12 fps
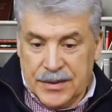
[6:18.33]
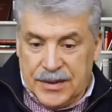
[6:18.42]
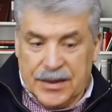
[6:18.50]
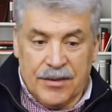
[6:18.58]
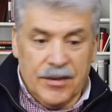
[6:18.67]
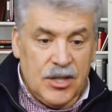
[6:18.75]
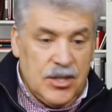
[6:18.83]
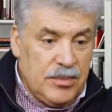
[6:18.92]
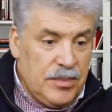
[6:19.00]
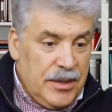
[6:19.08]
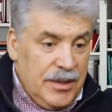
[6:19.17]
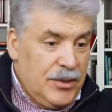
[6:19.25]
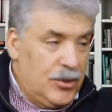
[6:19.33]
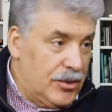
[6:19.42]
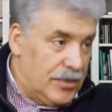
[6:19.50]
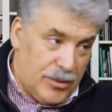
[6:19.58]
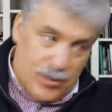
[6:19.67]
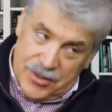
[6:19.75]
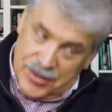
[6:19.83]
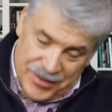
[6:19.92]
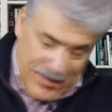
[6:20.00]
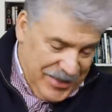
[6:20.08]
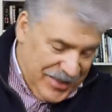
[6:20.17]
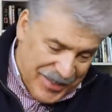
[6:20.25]
Нет, товарищи были и до революции.
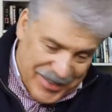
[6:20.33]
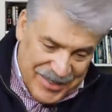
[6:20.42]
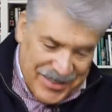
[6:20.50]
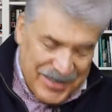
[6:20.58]
да не так.